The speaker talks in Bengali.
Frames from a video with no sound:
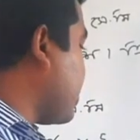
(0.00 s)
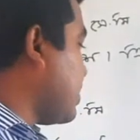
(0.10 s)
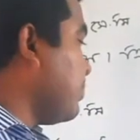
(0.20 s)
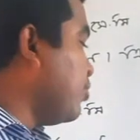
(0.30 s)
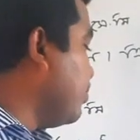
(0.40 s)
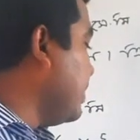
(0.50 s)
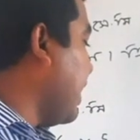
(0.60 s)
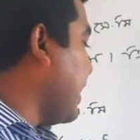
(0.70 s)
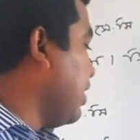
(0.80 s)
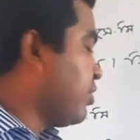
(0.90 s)
বি হচ্ছে ভূমি
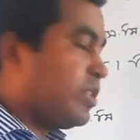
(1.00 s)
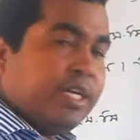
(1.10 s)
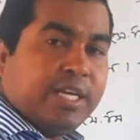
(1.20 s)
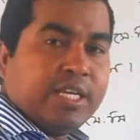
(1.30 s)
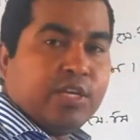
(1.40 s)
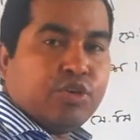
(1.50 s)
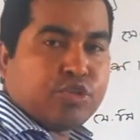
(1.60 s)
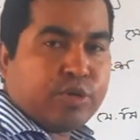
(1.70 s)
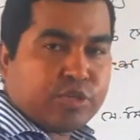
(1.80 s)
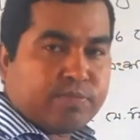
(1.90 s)
আর এ হচ্ছে
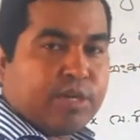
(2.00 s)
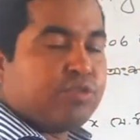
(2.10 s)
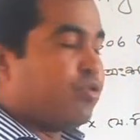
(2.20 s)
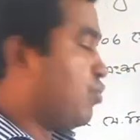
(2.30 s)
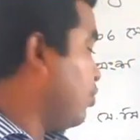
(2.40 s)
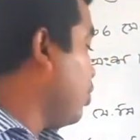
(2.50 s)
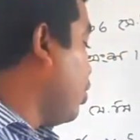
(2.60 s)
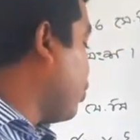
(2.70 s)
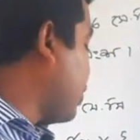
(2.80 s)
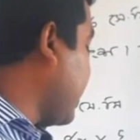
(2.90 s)
সমান সমান বাহুর দৈর্ঘ্য
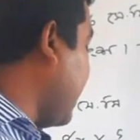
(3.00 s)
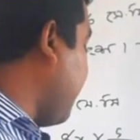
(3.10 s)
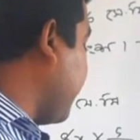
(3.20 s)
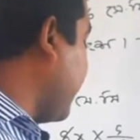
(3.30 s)
তো সেখানে